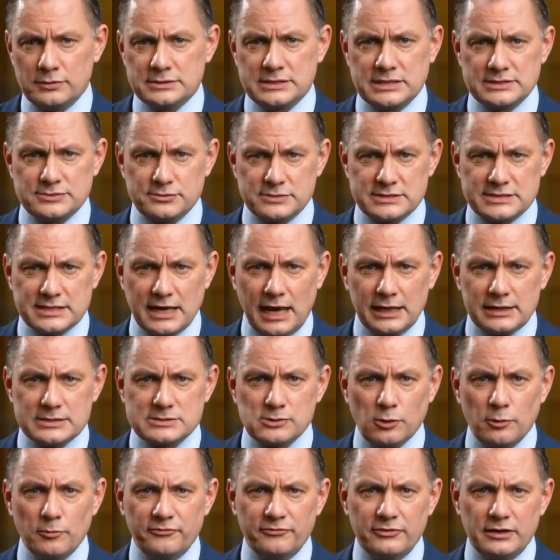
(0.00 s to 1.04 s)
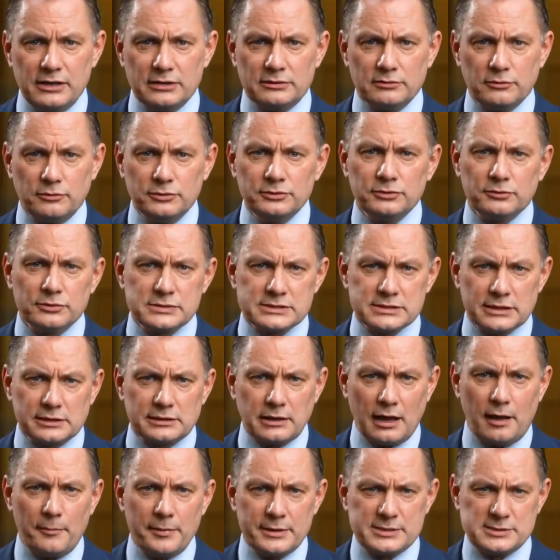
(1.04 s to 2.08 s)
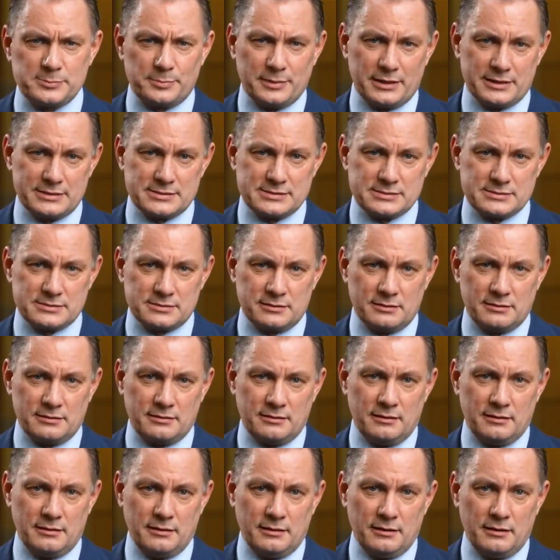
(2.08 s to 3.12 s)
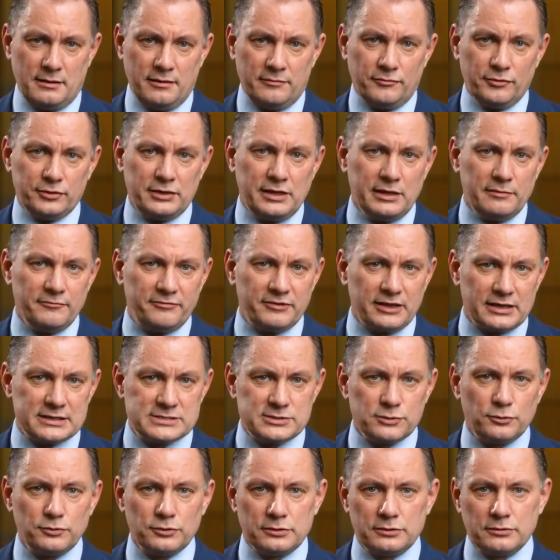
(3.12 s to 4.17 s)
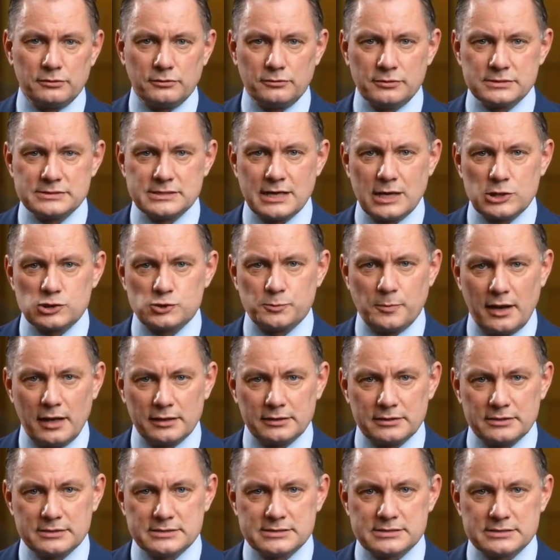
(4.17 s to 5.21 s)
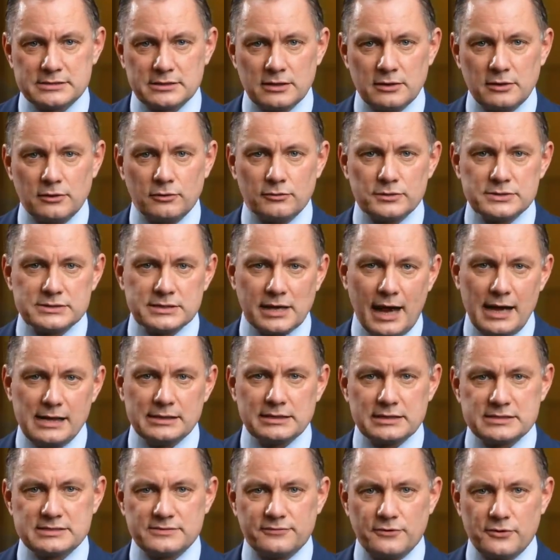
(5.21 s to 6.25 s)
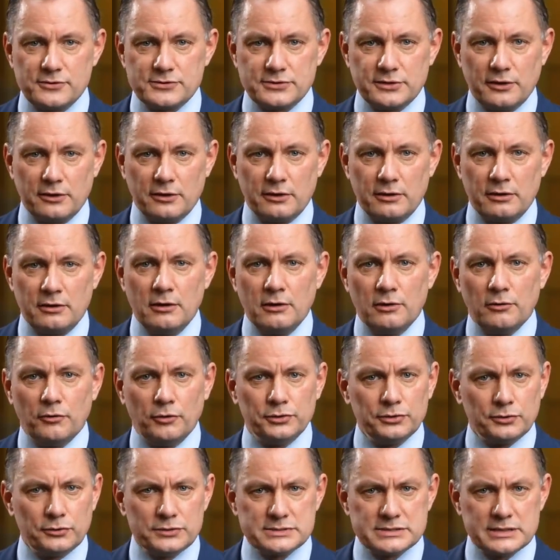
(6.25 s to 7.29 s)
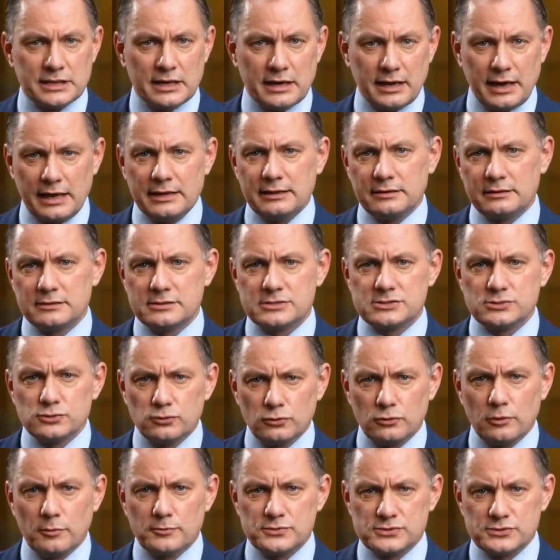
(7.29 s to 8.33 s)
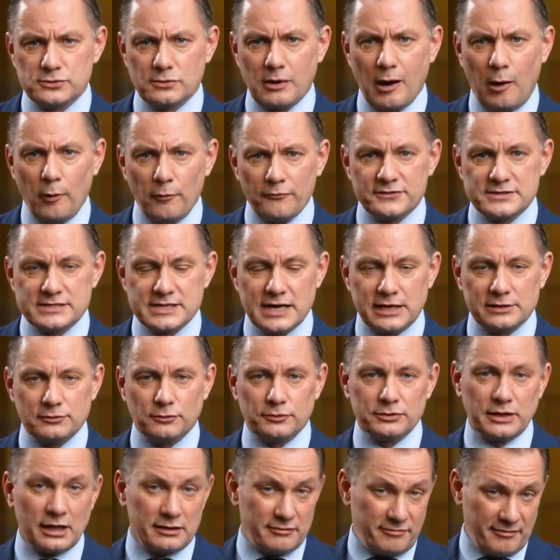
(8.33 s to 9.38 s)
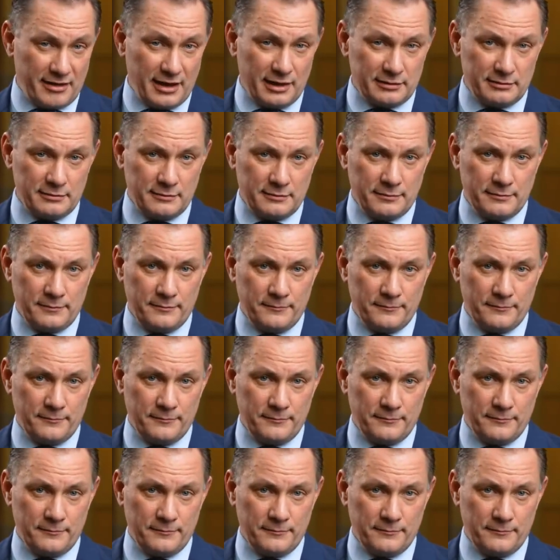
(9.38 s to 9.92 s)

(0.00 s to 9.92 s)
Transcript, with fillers: unser soziales Umfeld und unseren Arbeitsplatz. Wird die Inflation unser Erspartes, unsere Altersvorsorge und unsere Renten Zug um Zug aufzehren und entwerten?